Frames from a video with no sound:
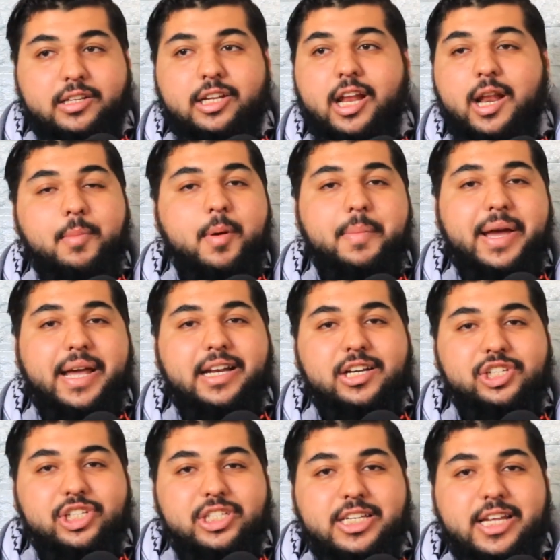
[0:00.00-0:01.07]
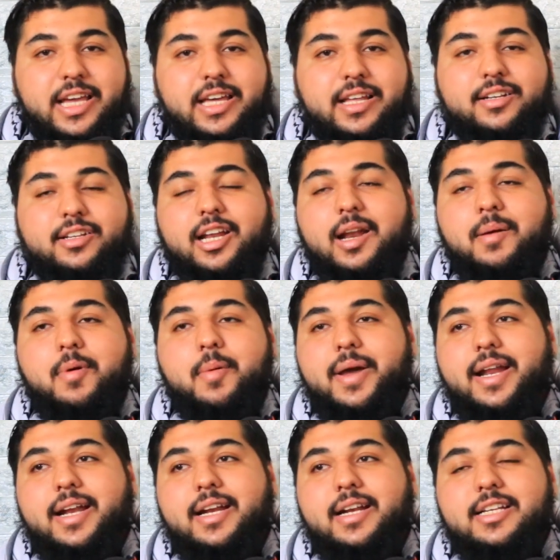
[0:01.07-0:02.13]
طالما معنا الجزائر طالما
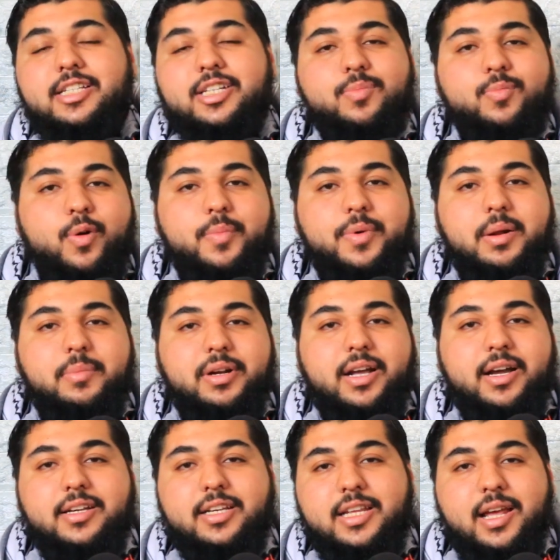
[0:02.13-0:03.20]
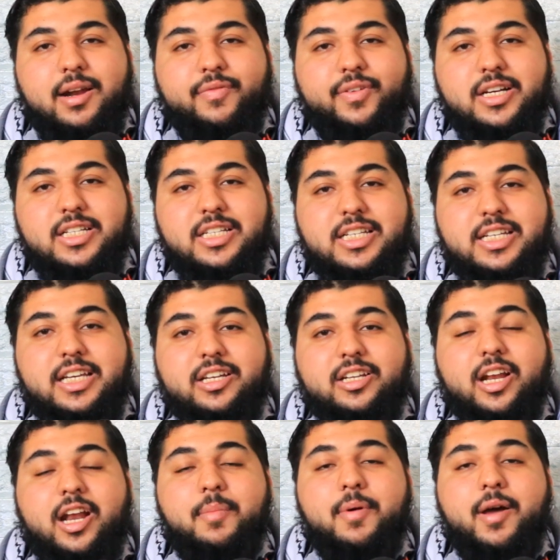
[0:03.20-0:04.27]
معنا الناس المؤمنة بالقضية الفلسطينية
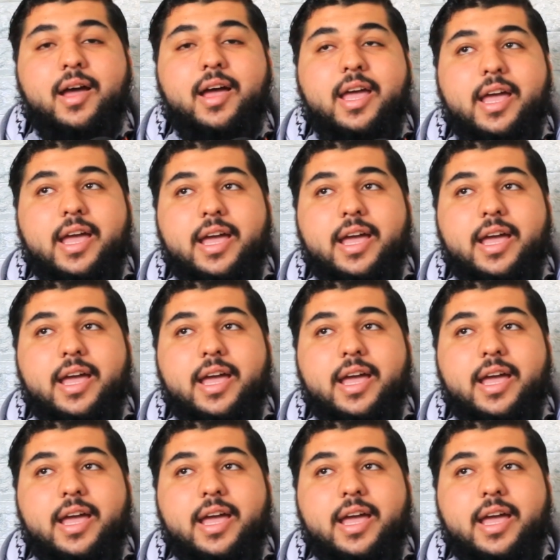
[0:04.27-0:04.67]
طالما